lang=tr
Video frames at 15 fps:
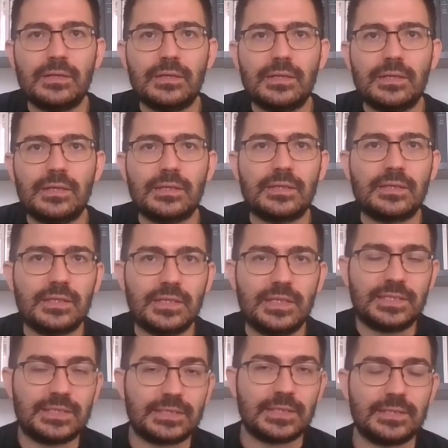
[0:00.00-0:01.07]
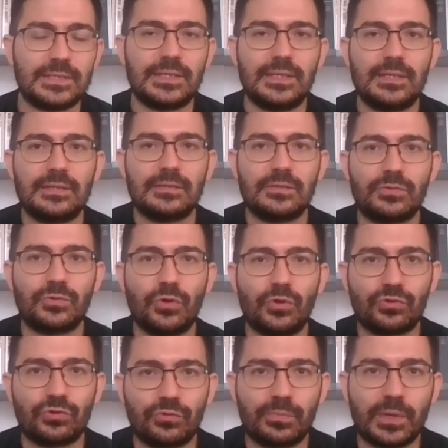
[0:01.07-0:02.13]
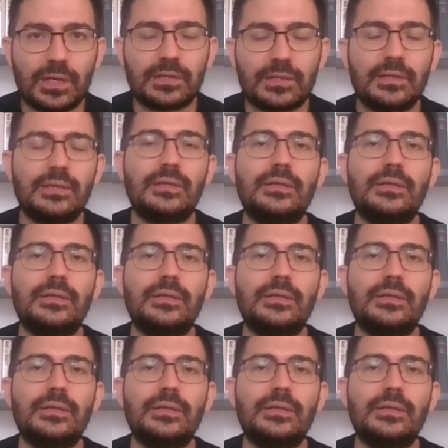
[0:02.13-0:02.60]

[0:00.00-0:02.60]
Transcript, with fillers: e, gitse de kör topal